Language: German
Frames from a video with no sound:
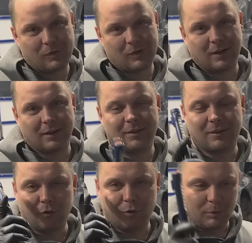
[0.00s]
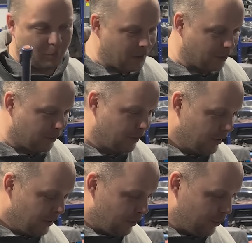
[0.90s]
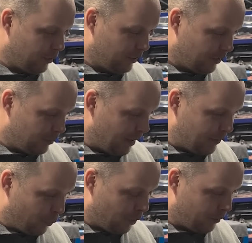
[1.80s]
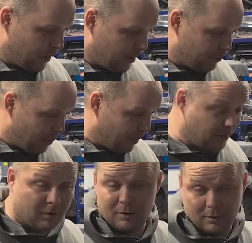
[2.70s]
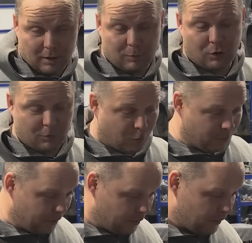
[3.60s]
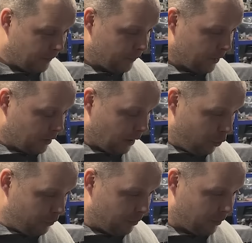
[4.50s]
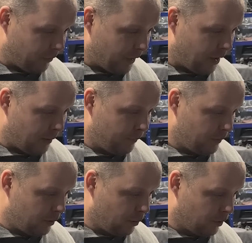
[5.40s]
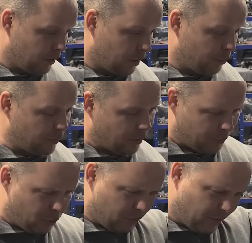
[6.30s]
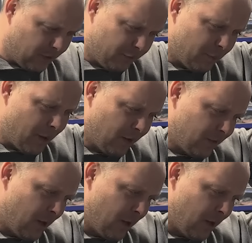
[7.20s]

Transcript: mehr zu sagen. Ich telefoniere mit Marco und mess morgen mal. Beim Messen nehme ich euch morgen mit. Dann gucken wir mal, was wir haben. Und äh, muss ich erstmal gucken, was sie für Maß